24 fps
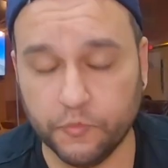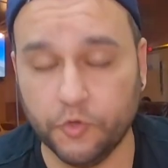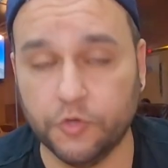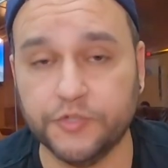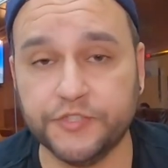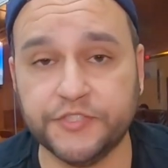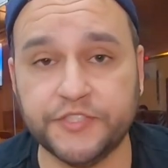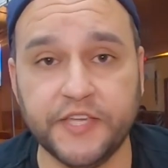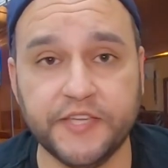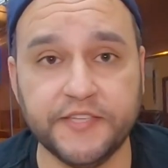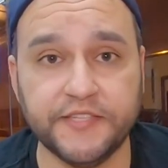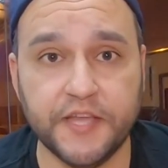
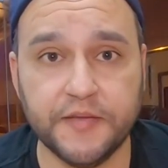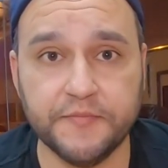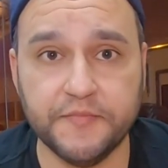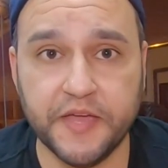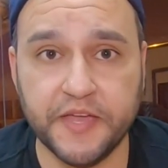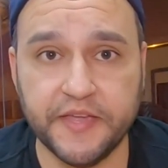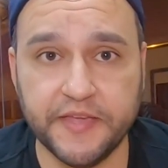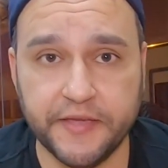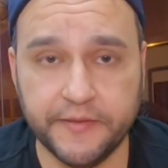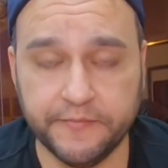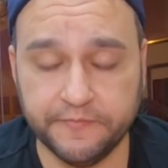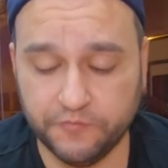Gostei
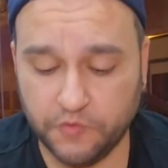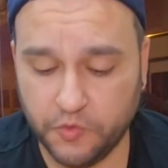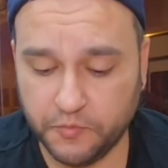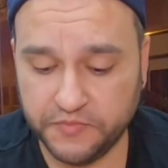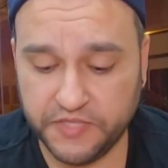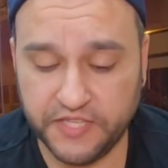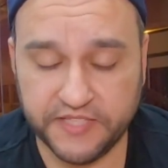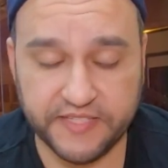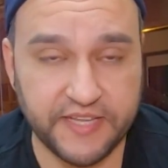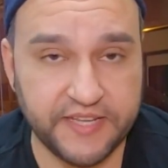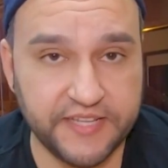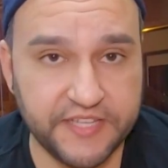também, hein? Vamos
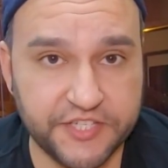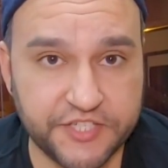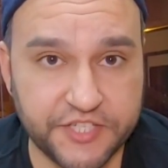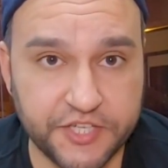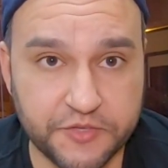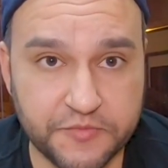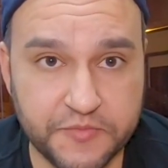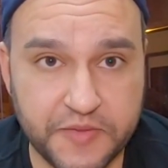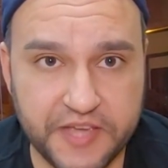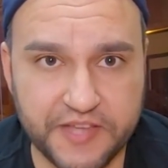tentar eleger no,